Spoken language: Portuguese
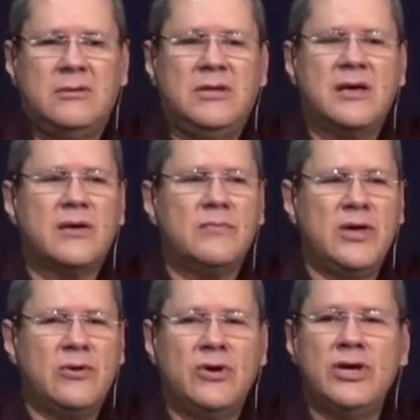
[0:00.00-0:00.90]
diga
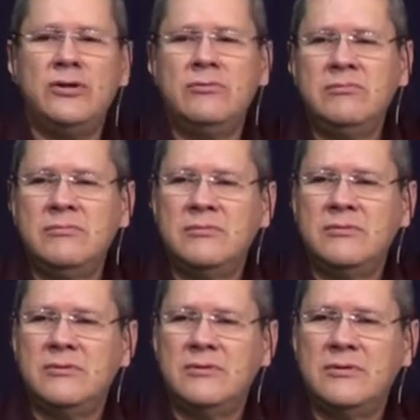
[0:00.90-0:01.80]
comigo, indo,
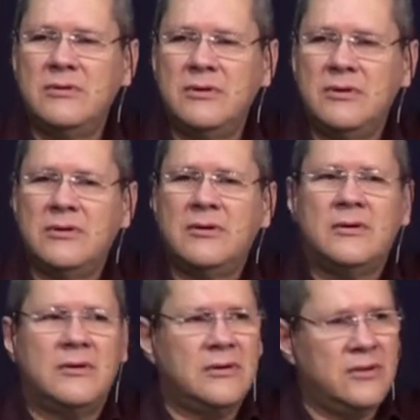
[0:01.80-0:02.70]

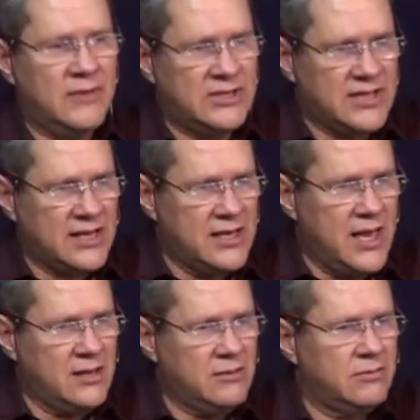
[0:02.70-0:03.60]
não é estar
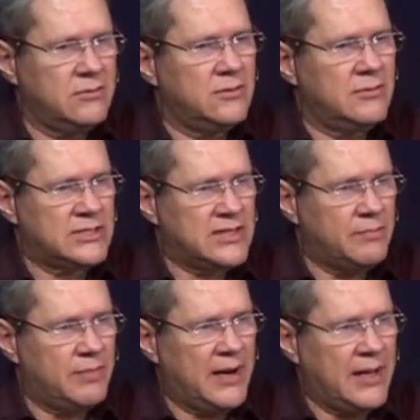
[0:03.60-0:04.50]
quieto, não é
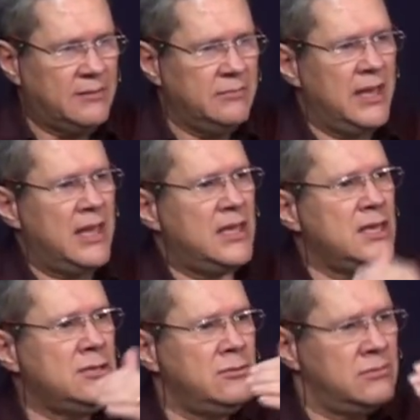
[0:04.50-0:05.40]
estar parado, é
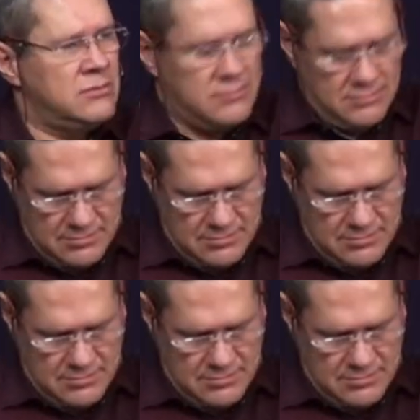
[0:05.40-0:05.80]
indo.